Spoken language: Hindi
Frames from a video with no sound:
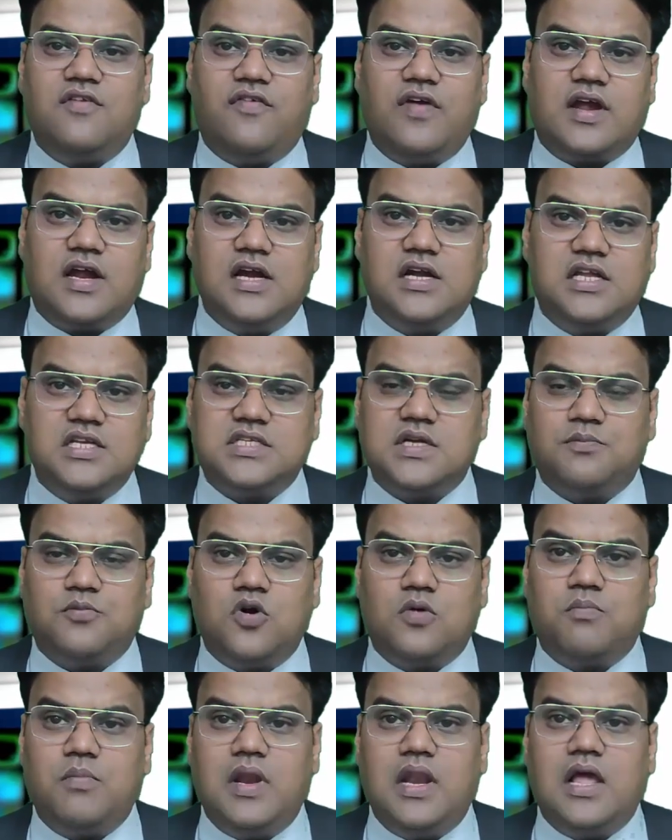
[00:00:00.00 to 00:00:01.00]
एंड फैकल्टी
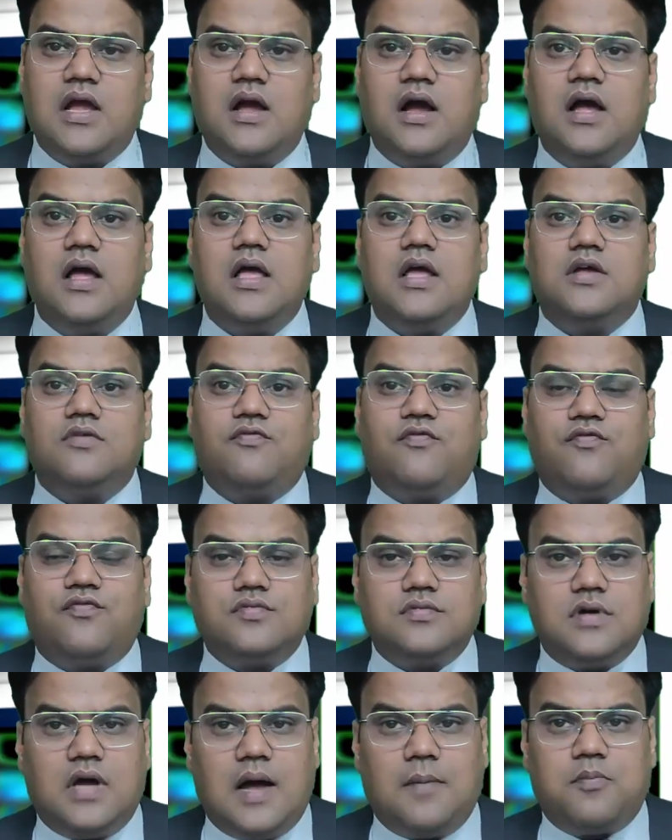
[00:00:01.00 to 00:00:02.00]
सपोर्ट मिलेगा
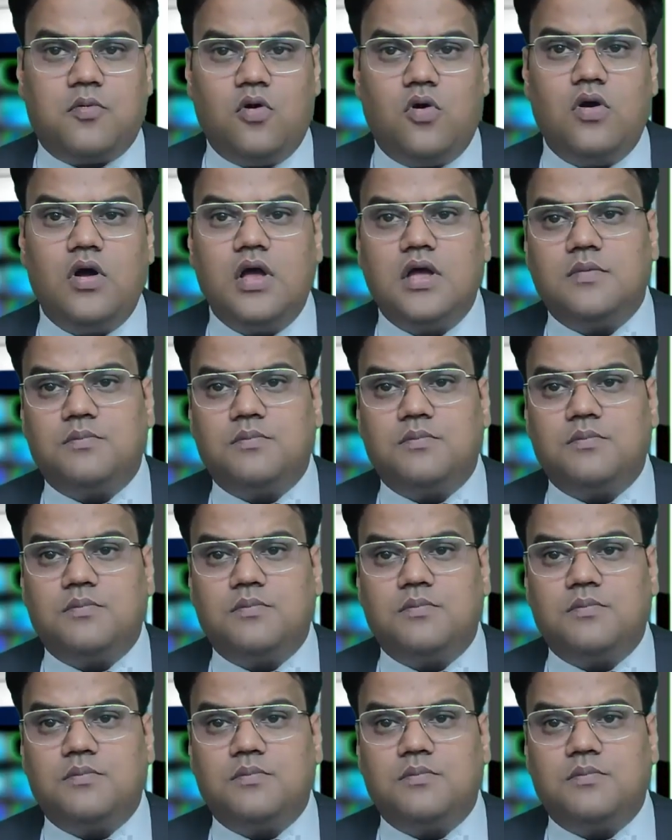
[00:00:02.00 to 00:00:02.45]
आपको